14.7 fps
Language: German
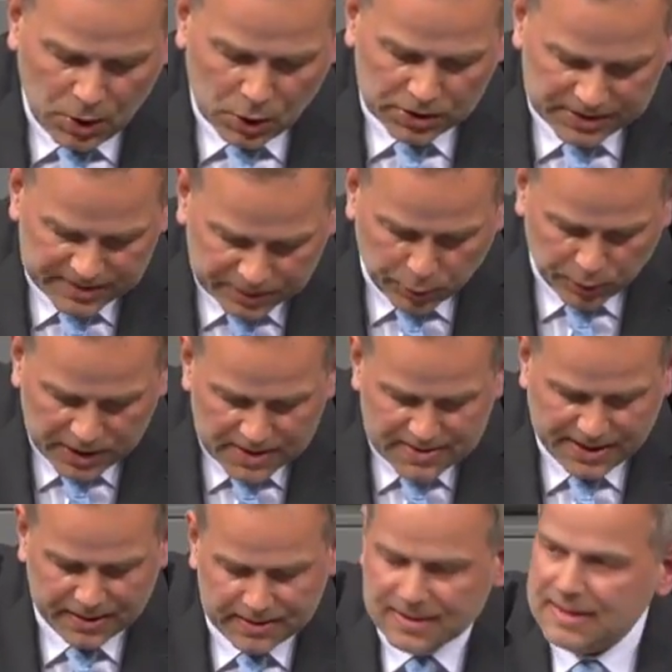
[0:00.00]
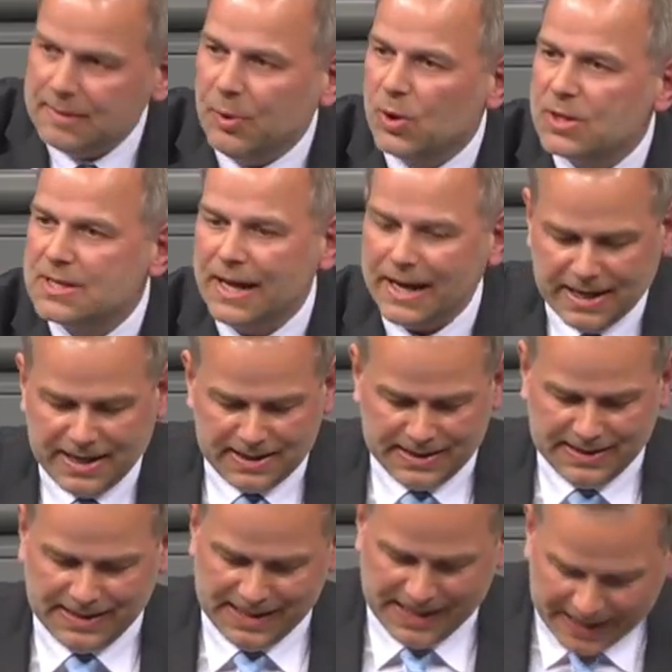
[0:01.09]
Und diese Gründerzentren sind bei uns leider
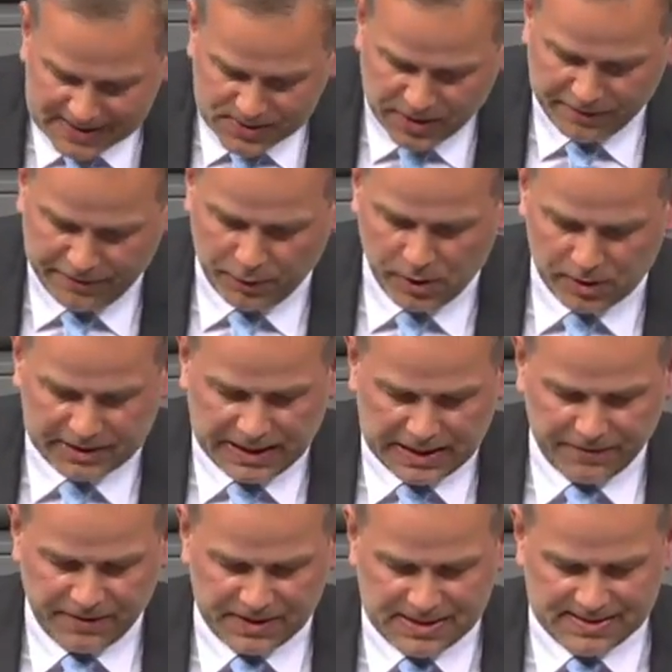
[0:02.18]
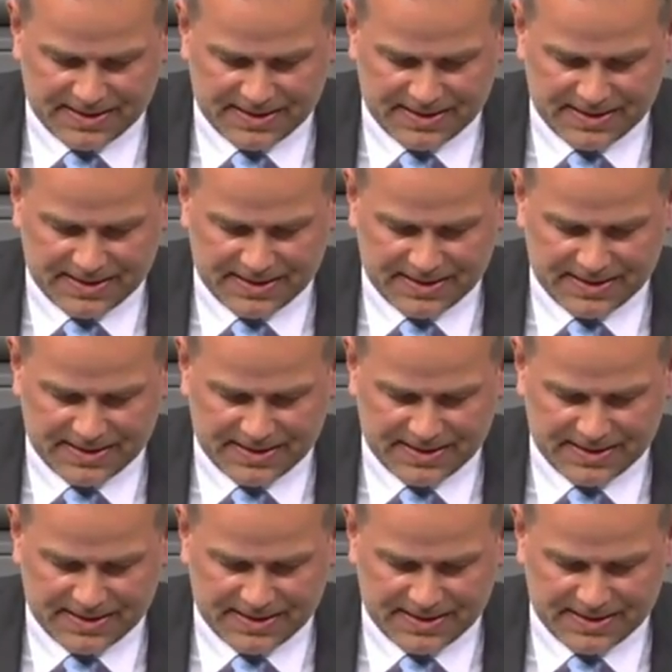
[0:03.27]
nicht so erfolgreich, wie sie